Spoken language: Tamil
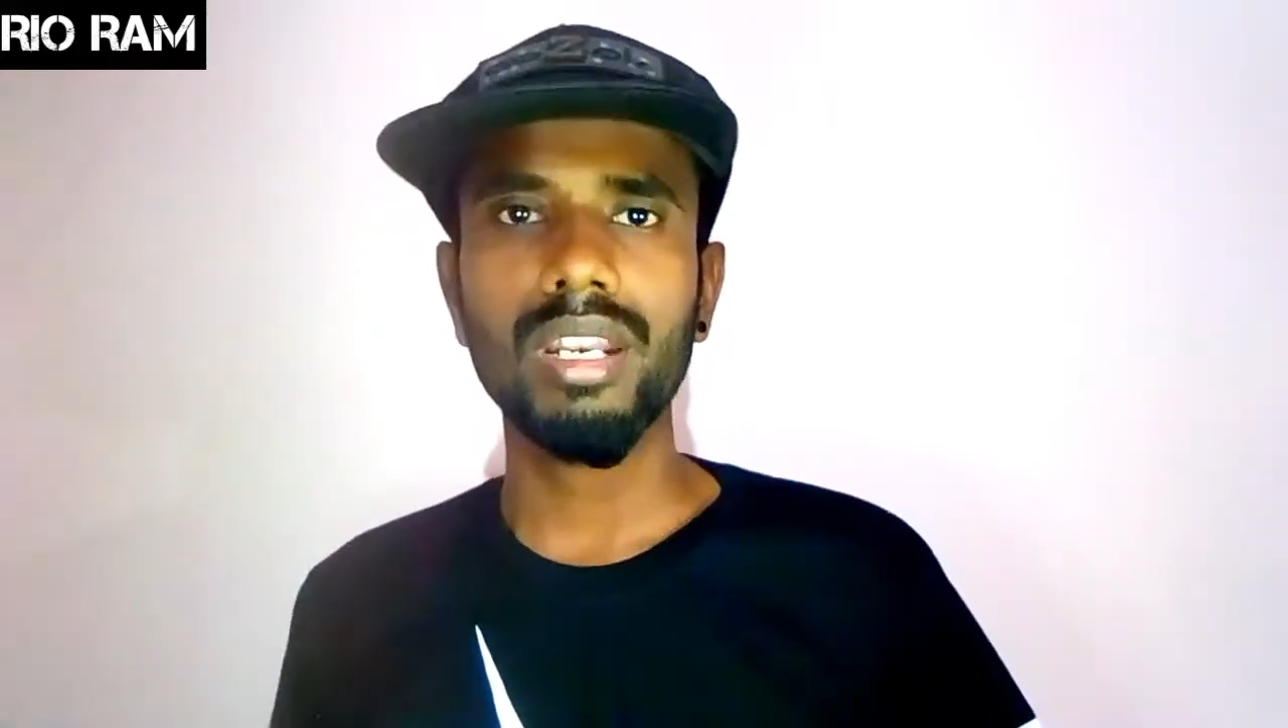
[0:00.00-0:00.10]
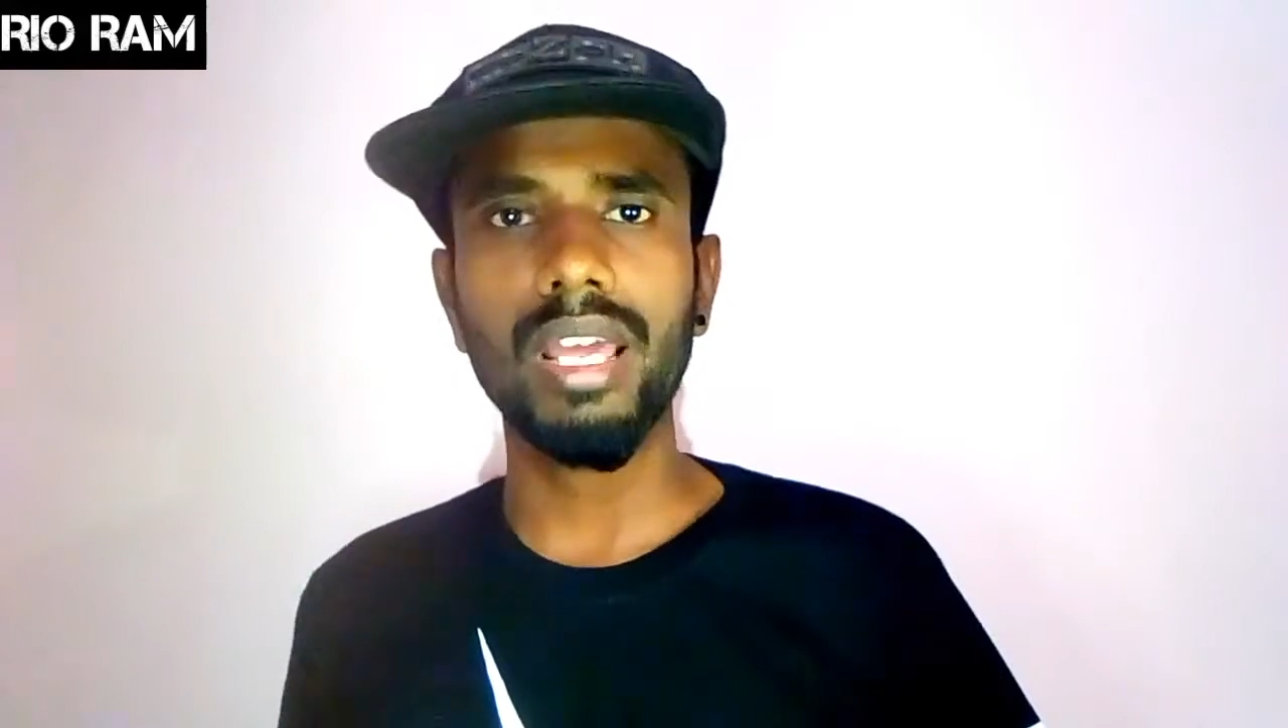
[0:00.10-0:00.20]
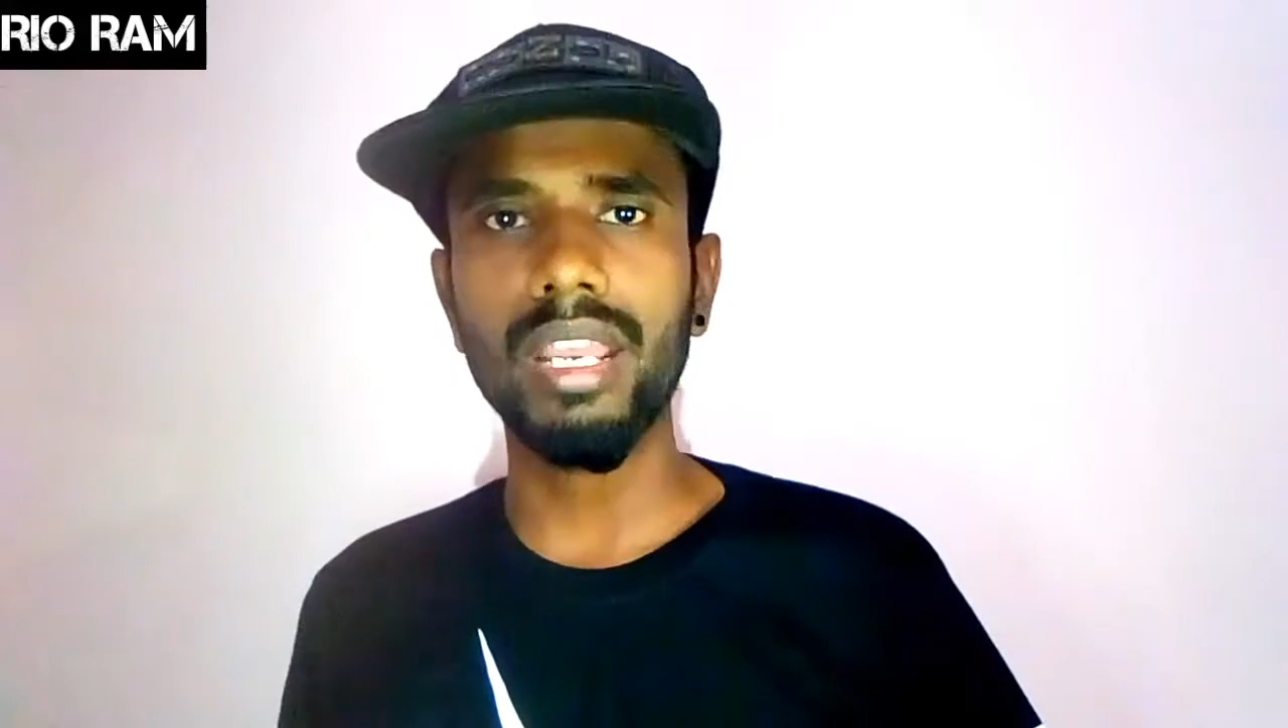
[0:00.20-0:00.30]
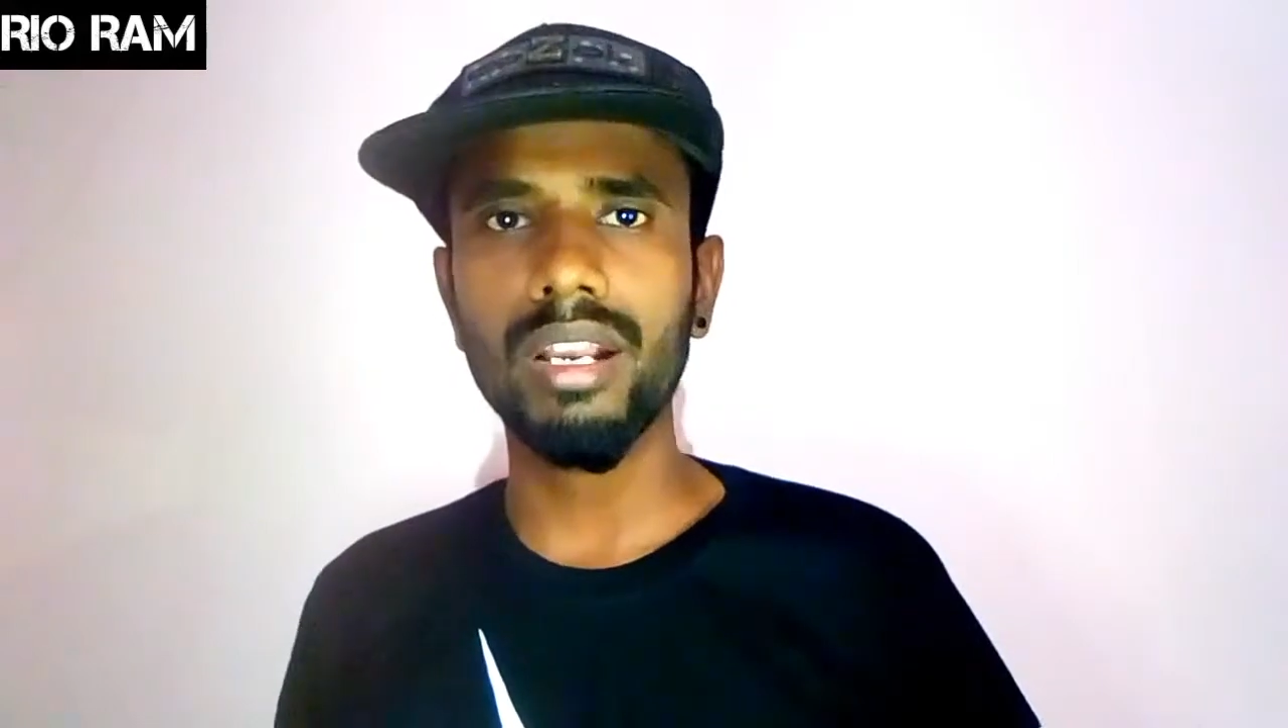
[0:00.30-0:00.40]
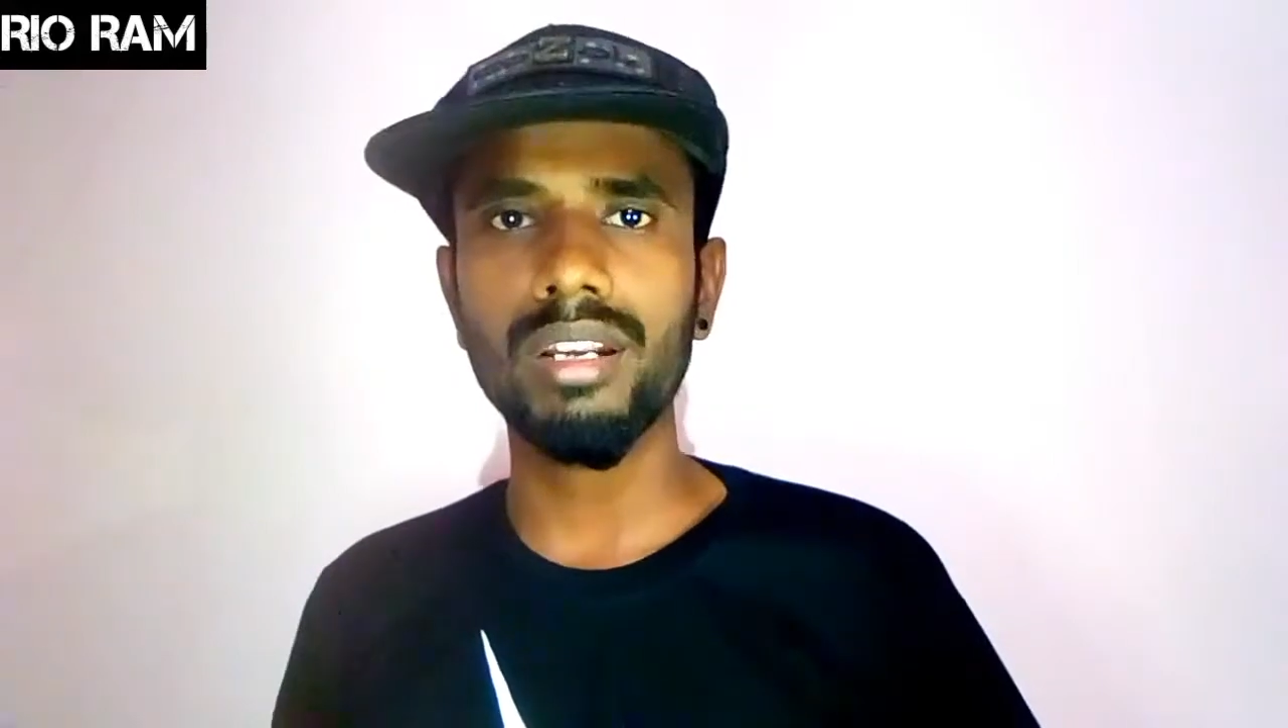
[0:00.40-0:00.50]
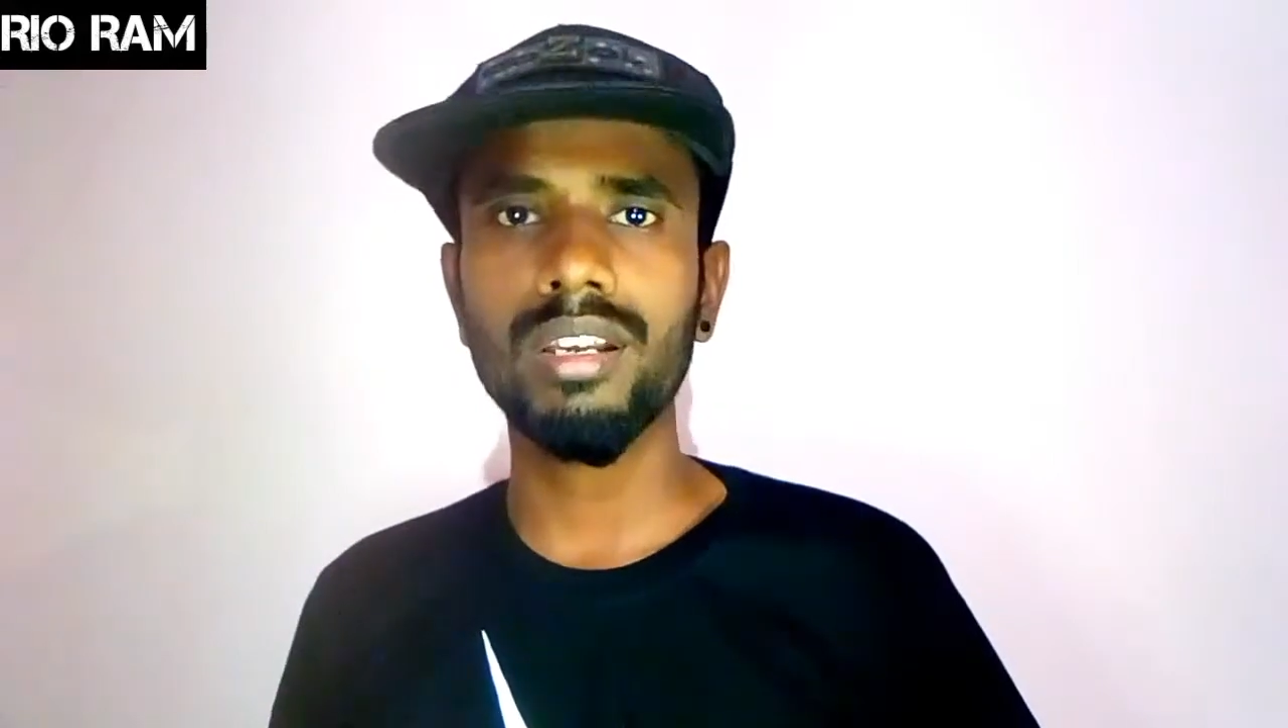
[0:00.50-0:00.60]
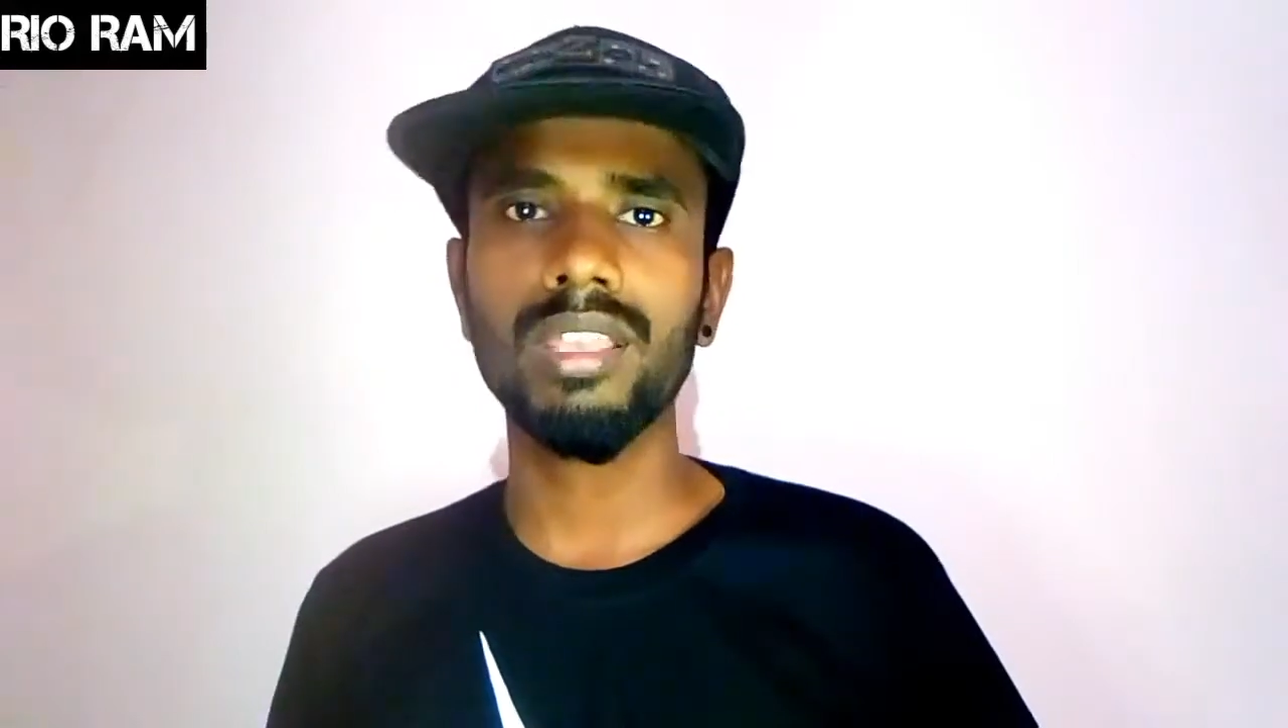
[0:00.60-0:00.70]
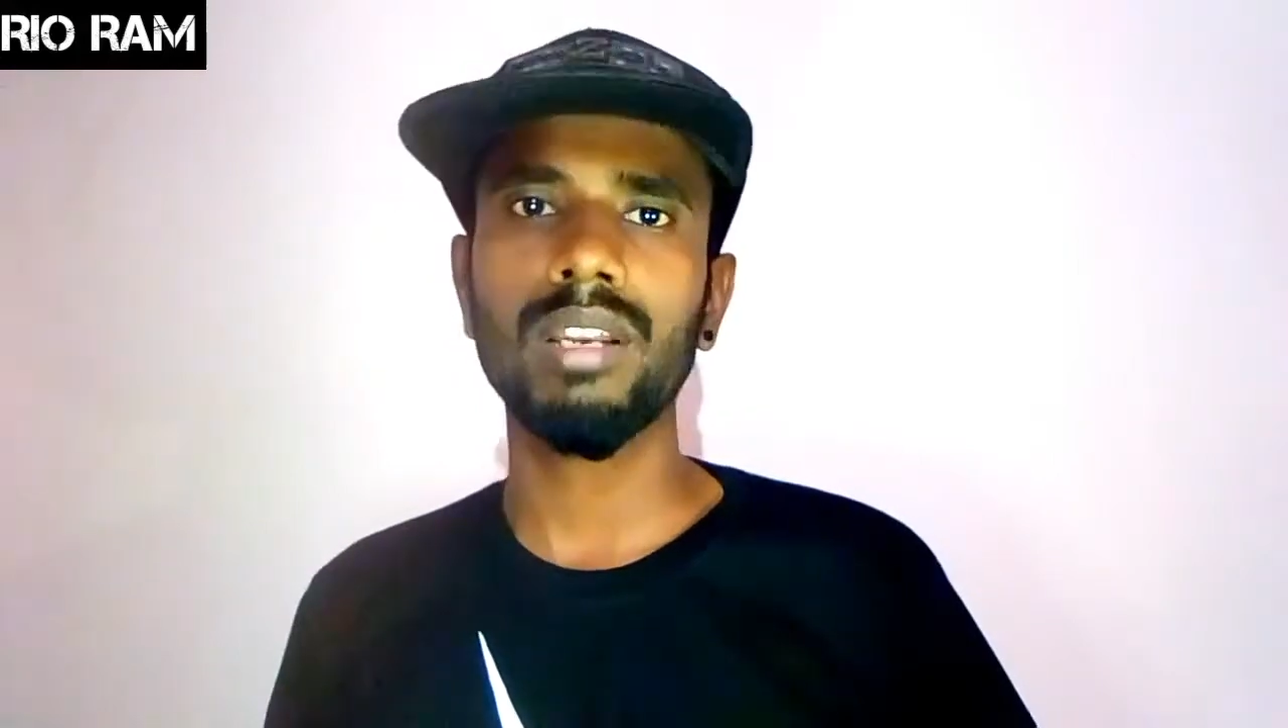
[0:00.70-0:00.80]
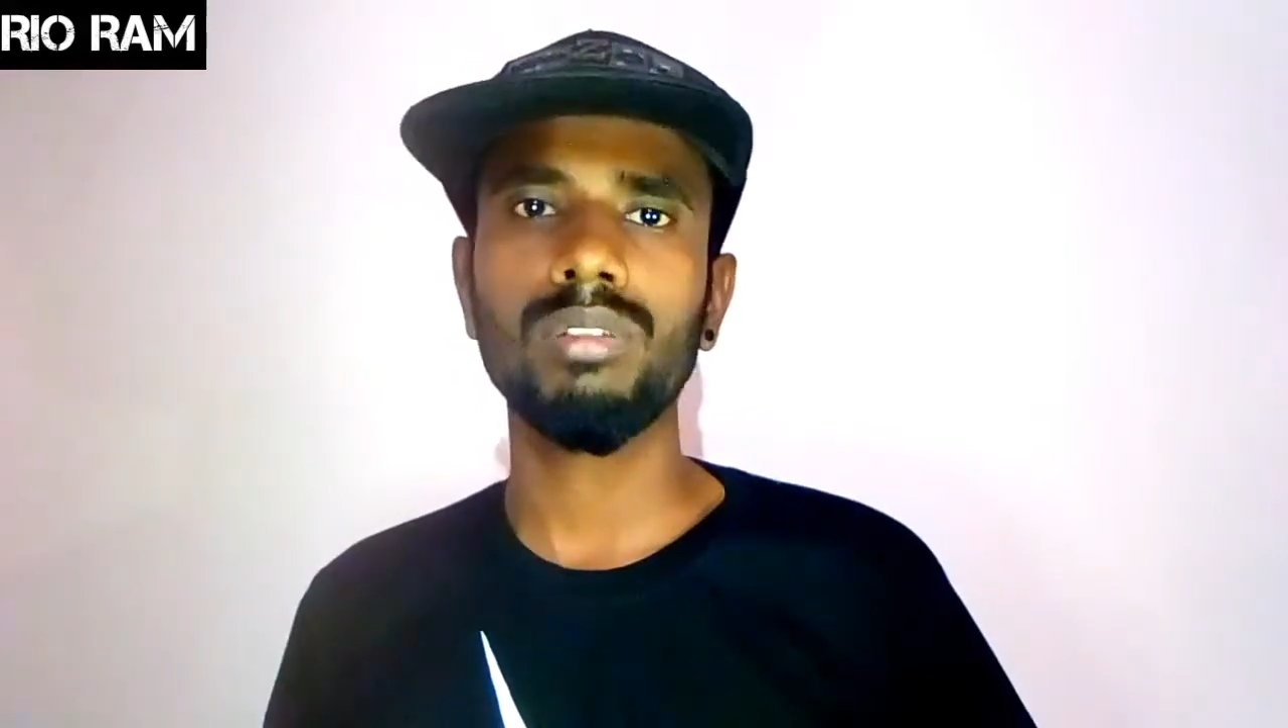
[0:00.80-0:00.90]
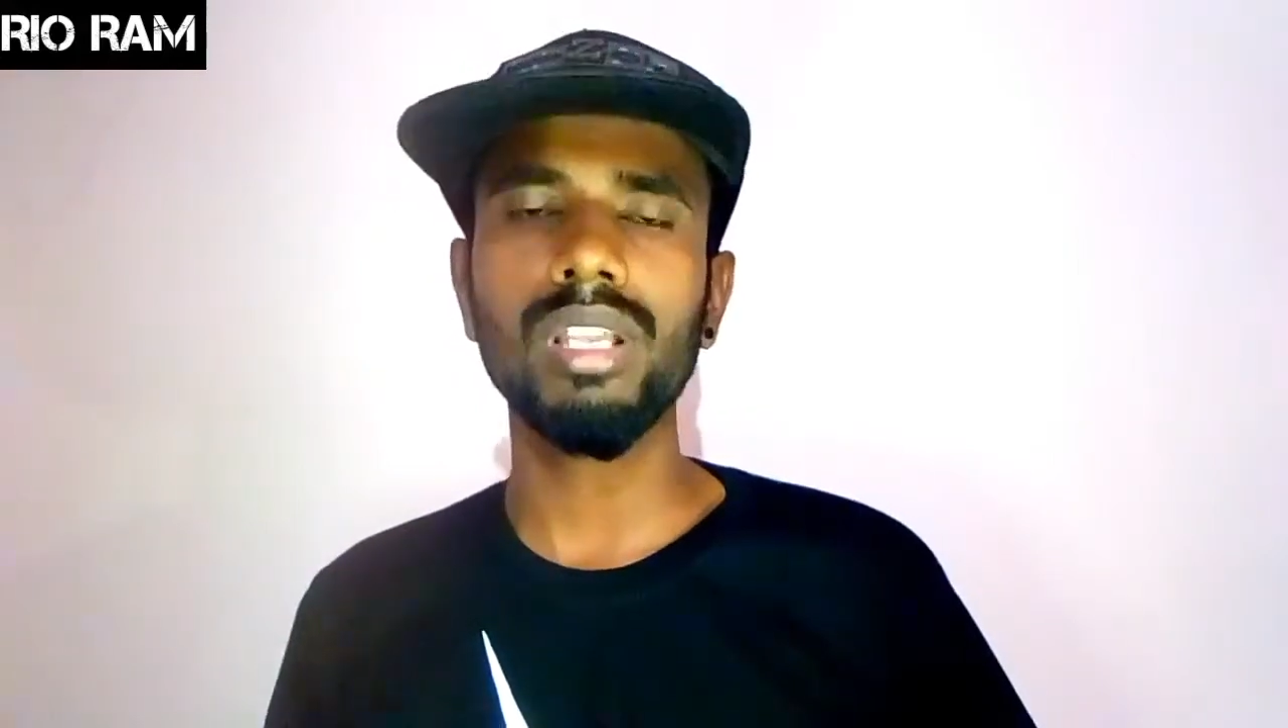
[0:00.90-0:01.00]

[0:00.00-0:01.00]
நிறைய கட்டுக்கதைகள்